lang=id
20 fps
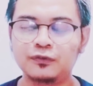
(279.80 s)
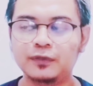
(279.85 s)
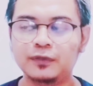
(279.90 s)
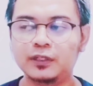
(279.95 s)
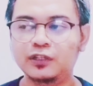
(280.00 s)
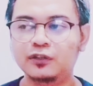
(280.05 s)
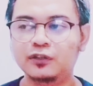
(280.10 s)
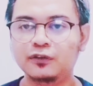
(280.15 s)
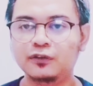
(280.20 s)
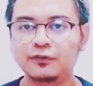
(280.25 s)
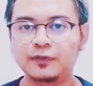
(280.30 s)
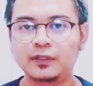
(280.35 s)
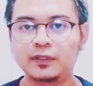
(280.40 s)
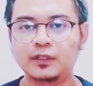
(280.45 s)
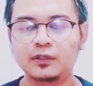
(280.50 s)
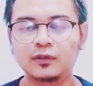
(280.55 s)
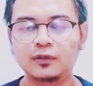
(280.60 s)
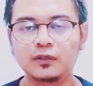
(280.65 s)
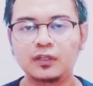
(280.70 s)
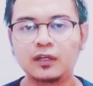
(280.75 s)

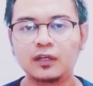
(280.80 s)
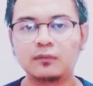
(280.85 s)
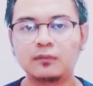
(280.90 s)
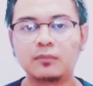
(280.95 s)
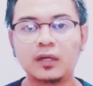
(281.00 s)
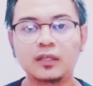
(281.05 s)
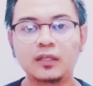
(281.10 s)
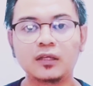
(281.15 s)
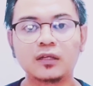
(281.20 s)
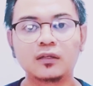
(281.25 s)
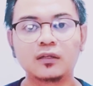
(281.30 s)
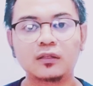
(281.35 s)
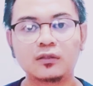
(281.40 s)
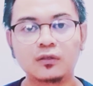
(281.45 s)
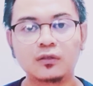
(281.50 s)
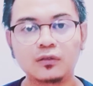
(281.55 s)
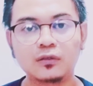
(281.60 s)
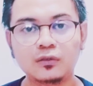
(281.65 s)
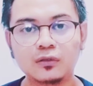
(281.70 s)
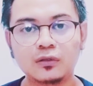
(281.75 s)
video-video yang banyak
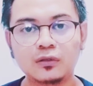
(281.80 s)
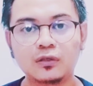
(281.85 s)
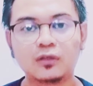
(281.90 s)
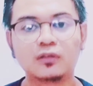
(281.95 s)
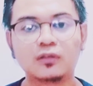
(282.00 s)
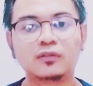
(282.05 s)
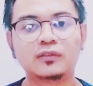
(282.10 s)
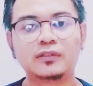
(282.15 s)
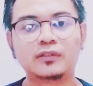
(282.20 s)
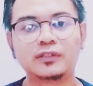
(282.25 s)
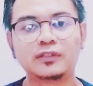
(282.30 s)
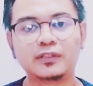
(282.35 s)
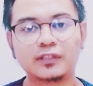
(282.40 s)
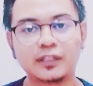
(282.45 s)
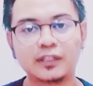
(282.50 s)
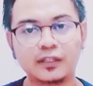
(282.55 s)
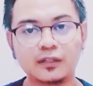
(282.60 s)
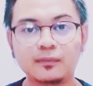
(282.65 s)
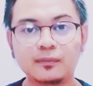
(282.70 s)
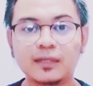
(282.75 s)
ditonton
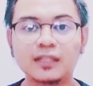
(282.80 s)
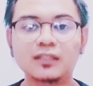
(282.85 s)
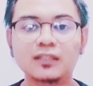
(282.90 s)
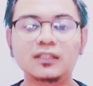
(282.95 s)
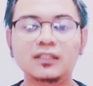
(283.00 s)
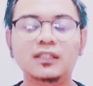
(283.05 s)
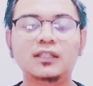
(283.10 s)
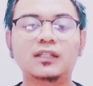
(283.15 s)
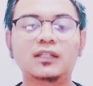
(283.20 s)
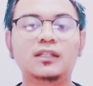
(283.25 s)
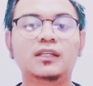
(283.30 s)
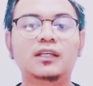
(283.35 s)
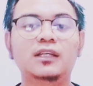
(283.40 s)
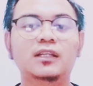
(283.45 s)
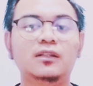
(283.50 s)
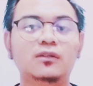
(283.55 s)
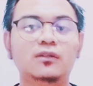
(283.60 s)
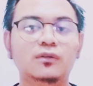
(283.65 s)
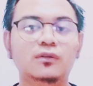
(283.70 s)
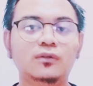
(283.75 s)
channel mancing
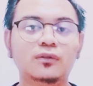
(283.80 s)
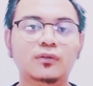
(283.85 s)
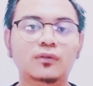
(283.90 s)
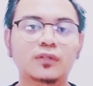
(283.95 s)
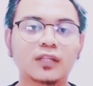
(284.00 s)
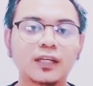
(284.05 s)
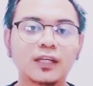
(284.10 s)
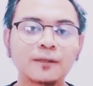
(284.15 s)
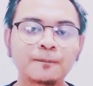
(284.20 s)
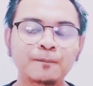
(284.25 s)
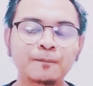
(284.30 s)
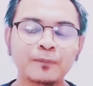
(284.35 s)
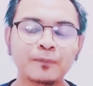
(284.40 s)
gitu ya